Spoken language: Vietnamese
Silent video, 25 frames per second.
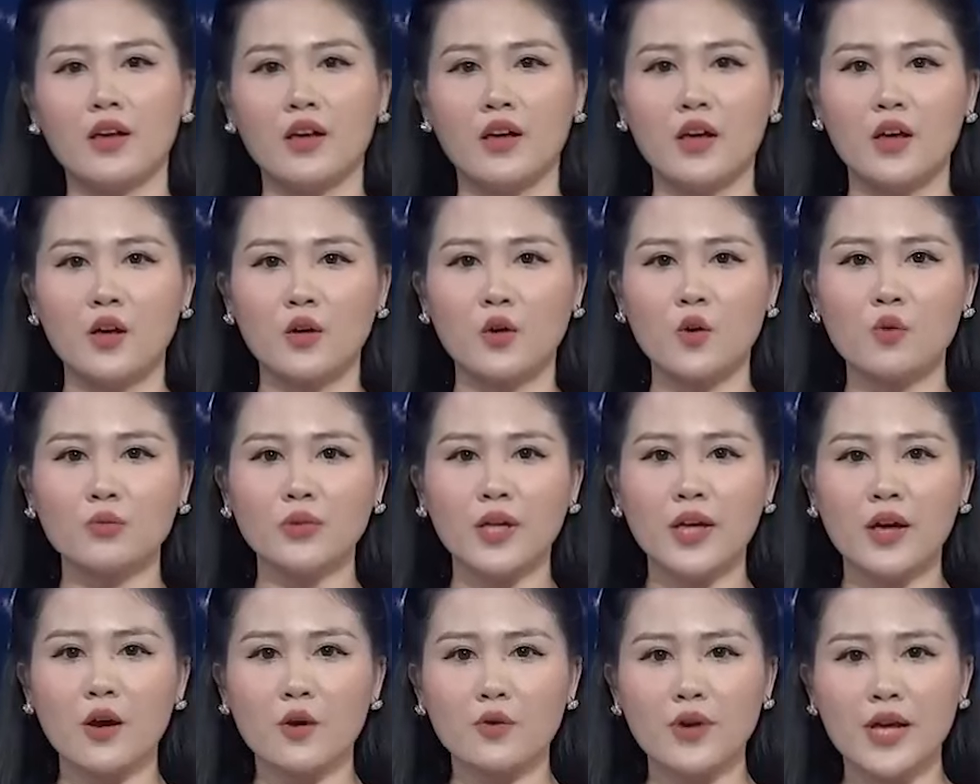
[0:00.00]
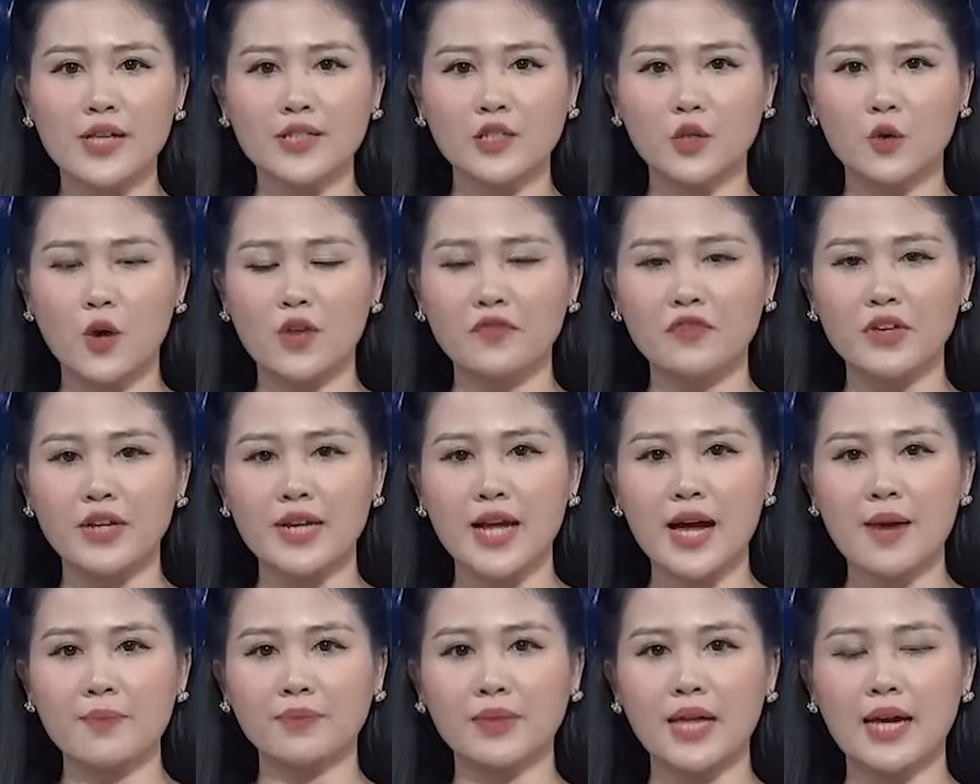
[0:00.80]
Cũng theo Đại sứ quán Việt
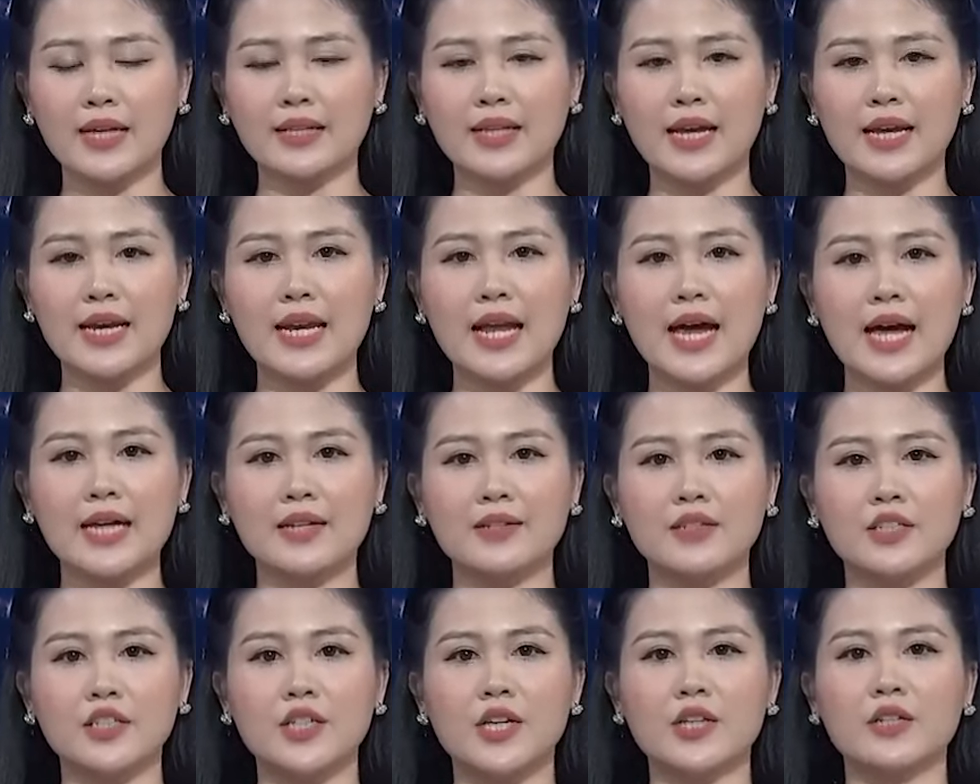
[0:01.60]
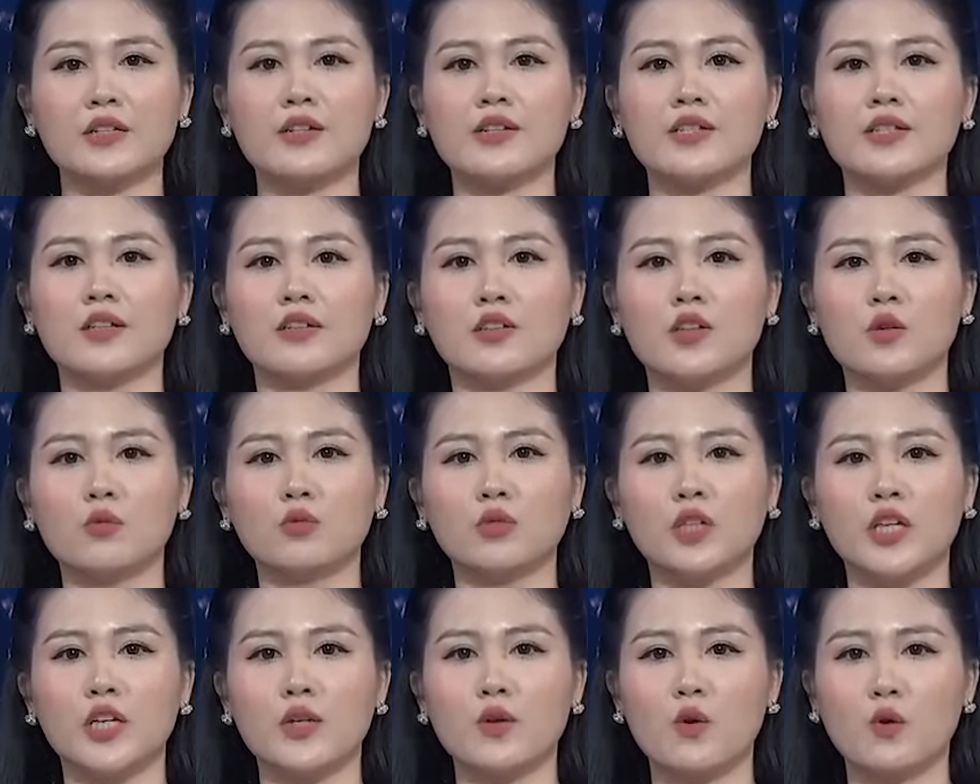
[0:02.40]
Nam tại Thái Lan, trên cơ sở thông
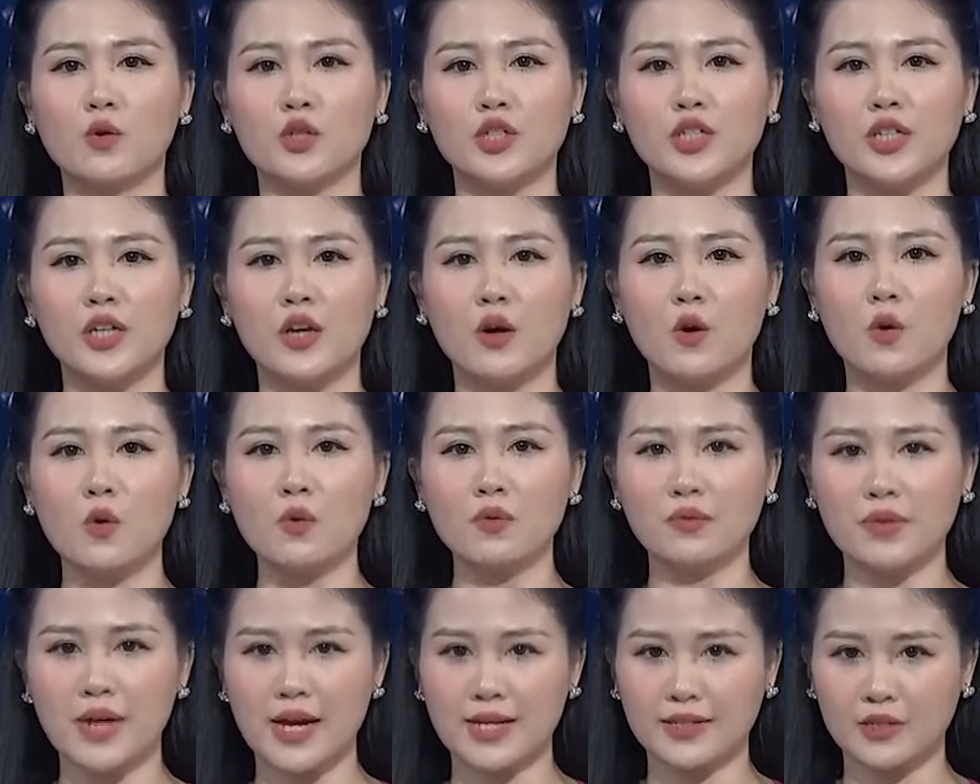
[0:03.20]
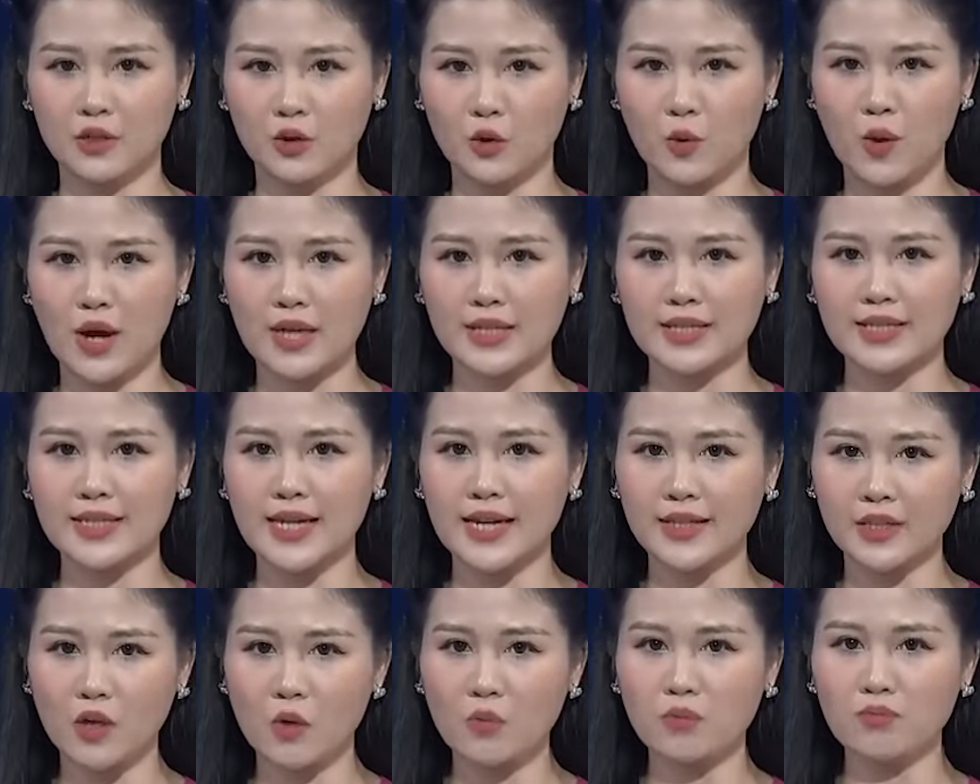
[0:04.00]
tin hộ chiếu, Đại sứ quán sẽ
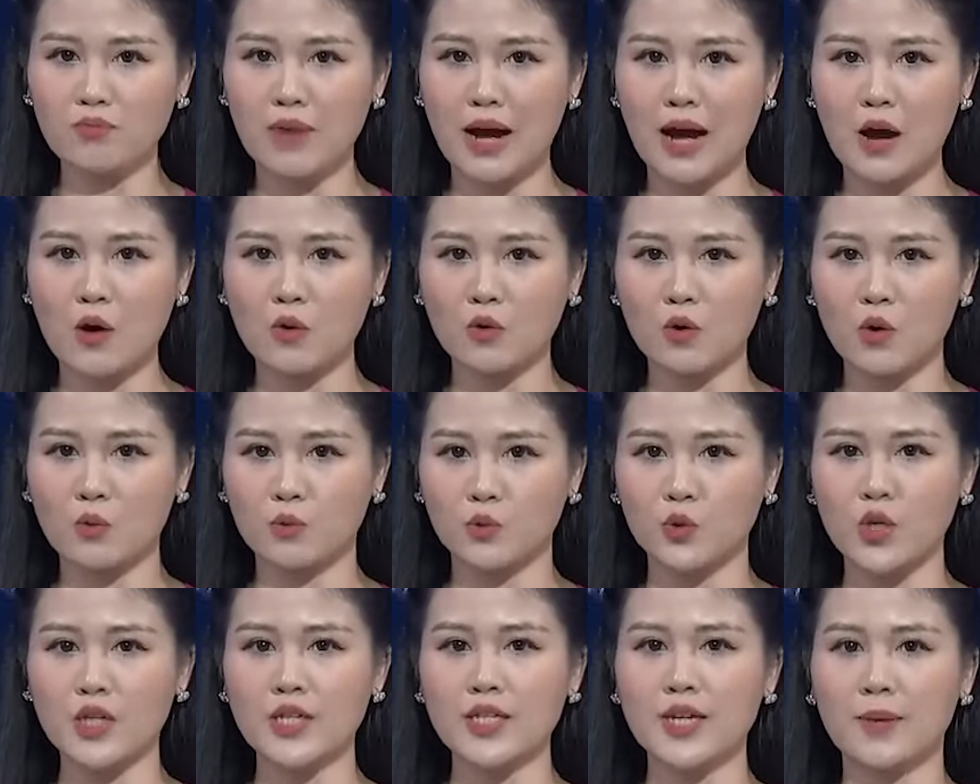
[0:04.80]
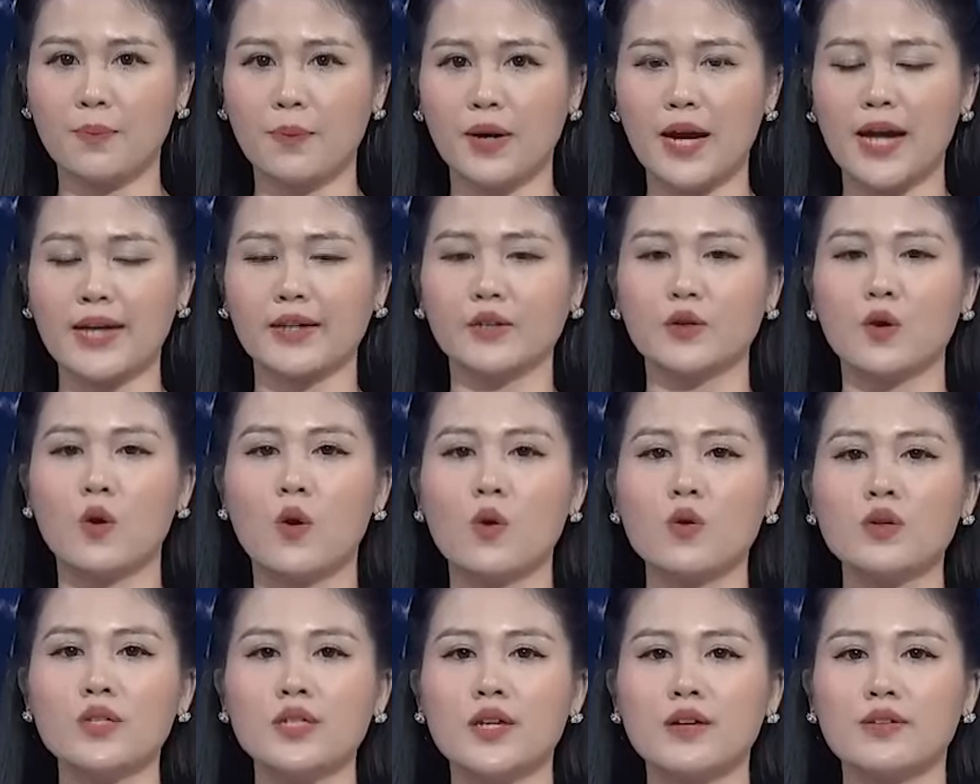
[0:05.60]
thông báo Cục xuất nhập cảnh hỗ
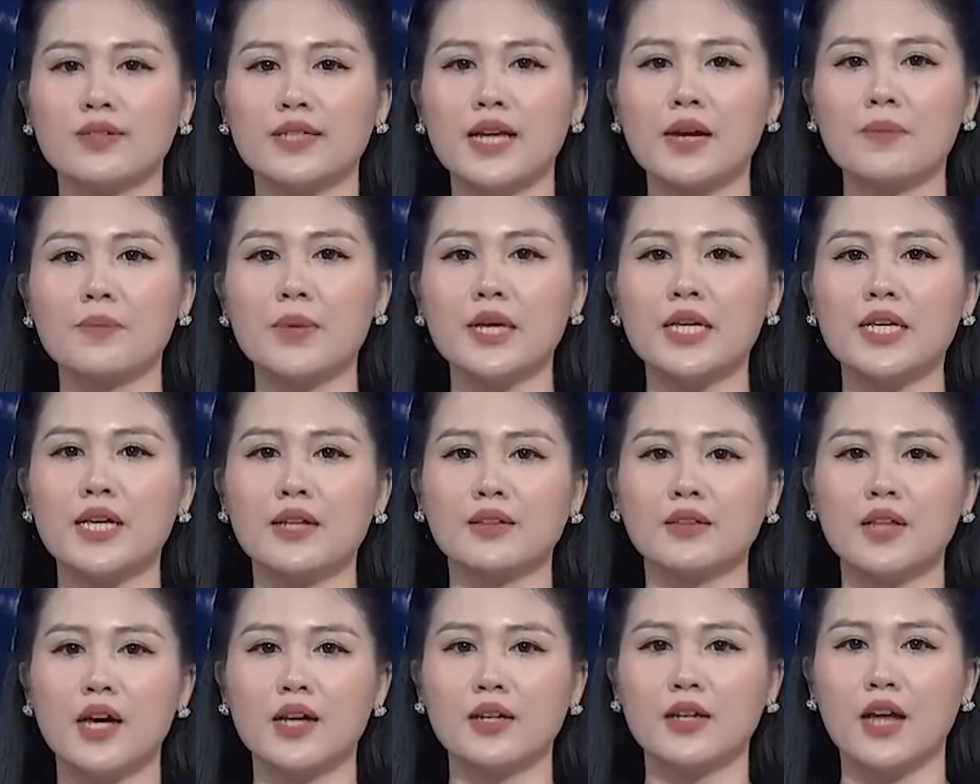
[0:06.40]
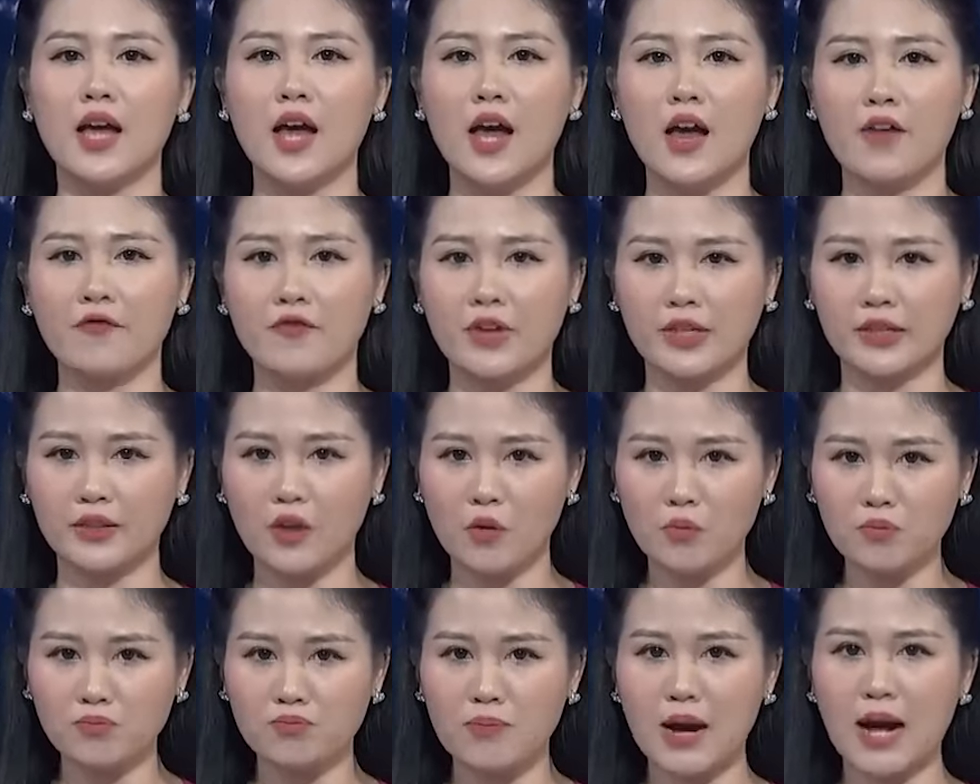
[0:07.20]
trợ xác minh nhân thân và
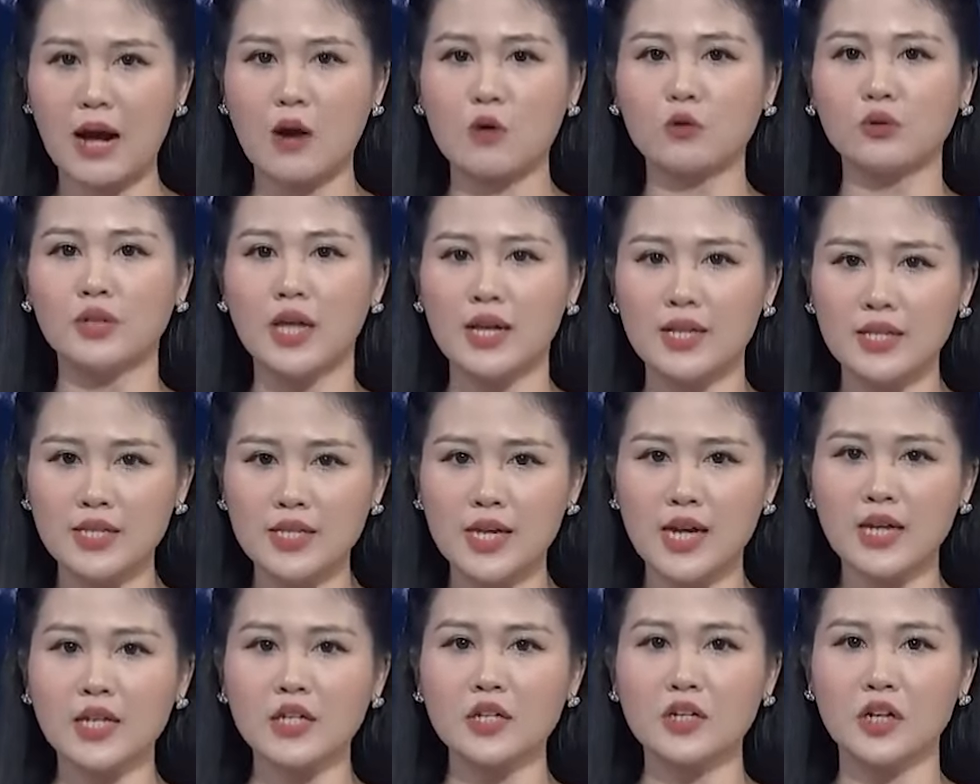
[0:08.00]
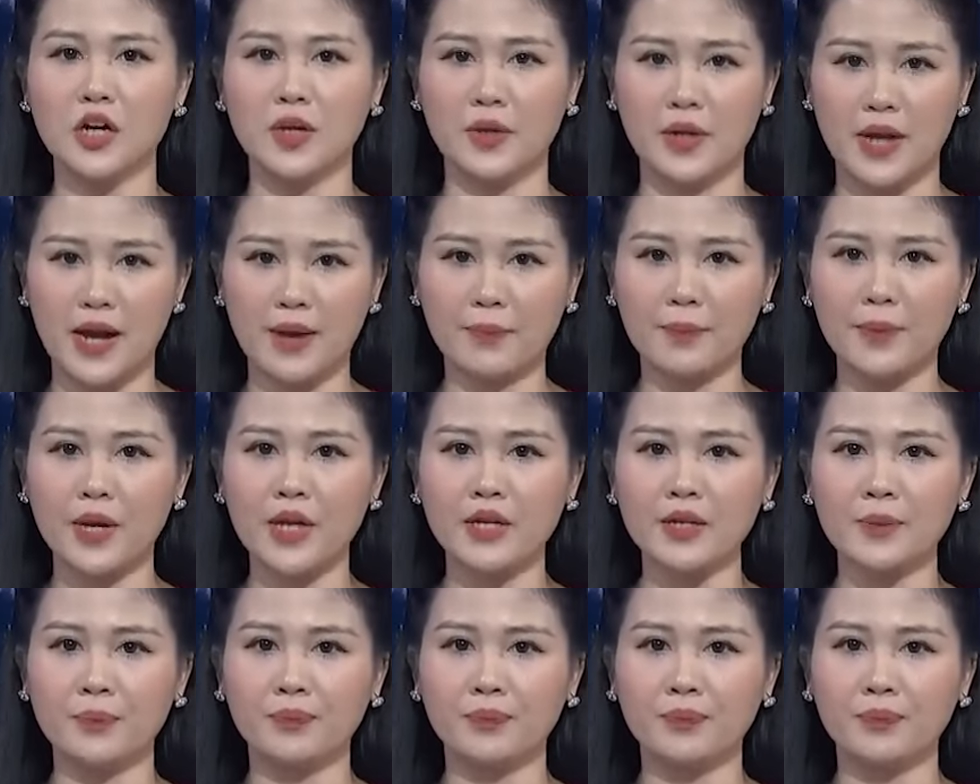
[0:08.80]
thông báo thân nhân người nạn biết,